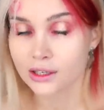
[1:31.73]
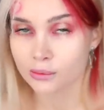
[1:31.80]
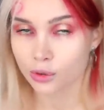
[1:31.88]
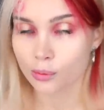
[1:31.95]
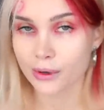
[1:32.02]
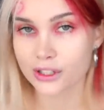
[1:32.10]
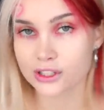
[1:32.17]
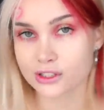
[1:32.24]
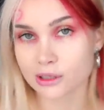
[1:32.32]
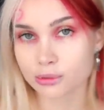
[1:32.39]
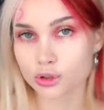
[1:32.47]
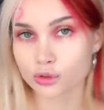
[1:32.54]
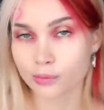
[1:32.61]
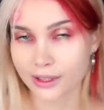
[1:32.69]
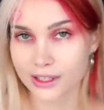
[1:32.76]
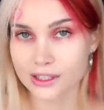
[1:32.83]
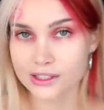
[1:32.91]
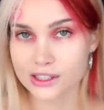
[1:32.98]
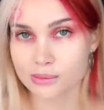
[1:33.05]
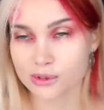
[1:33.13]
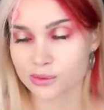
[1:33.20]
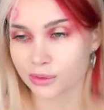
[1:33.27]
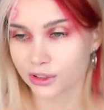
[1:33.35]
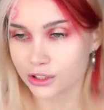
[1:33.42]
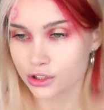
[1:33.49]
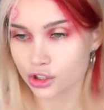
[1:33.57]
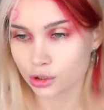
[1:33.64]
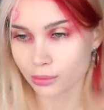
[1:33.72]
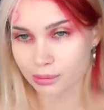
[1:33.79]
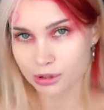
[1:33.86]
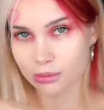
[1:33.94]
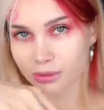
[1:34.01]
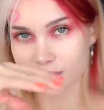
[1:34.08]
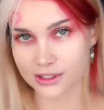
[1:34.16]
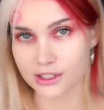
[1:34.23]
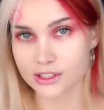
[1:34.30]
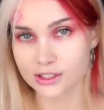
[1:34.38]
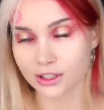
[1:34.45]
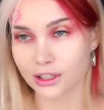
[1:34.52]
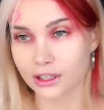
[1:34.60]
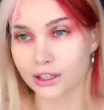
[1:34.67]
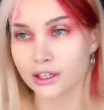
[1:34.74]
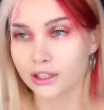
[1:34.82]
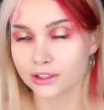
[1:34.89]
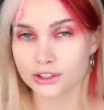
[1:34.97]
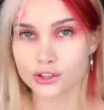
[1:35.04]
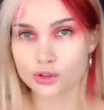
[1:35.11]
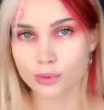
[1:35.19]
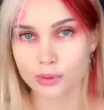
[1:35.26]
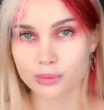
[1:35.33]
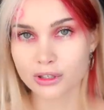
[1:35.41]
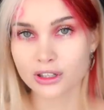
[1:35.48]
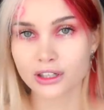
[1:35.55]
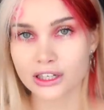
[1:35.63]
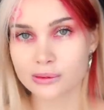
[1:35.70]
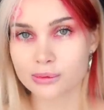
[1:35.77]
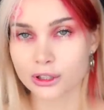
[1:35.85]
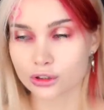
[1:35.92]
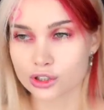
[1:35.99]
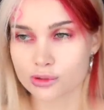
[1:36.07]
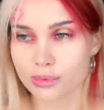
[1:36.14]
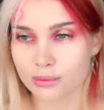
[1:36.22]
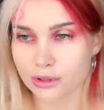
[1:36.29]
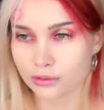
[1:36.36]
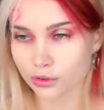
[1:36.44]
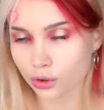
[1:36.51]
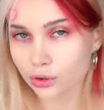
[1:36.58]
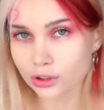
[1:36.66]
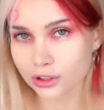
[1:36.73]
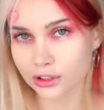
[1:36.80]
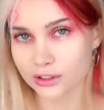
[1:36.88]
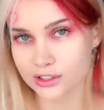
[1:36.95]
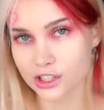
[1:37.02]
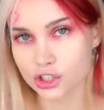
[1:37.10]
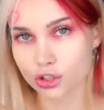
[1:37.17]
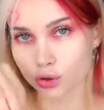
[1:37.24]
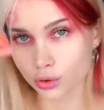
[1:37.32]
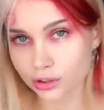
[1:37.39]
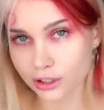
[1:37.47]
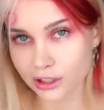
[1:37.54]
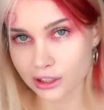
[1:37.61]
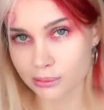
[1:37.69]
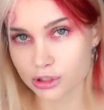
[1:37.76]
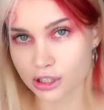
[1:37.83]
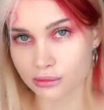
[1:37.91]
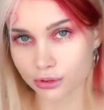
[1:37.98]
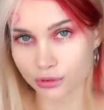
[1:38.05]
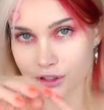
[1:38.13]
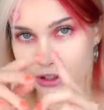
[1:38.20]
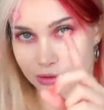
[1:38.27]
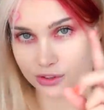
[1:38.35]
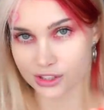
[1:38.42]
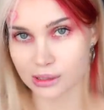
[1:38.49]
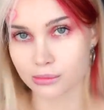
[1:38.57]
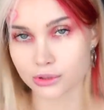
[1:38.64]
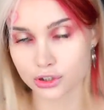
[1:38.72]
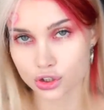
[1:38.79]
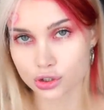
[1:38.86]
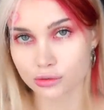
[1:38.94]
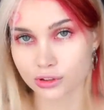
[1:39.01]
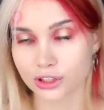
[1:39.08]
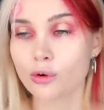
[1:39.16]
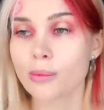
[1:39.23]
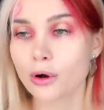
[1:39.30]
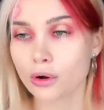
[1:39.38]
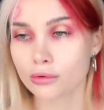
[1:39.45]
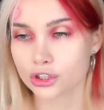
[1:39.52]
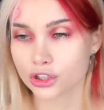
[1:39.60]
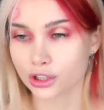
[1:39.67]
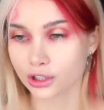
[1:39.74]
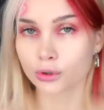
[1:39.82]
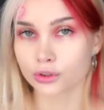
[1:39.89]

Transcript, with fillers: Покупаете лапшу в пакете и посмотрите, чтобы лапша была, знаете, такая не супер-мега хлипкая. То есть, например, в Ролтоне достаточно тонкая лапша, вот в этих вот самых дешевых, да, упаковочках.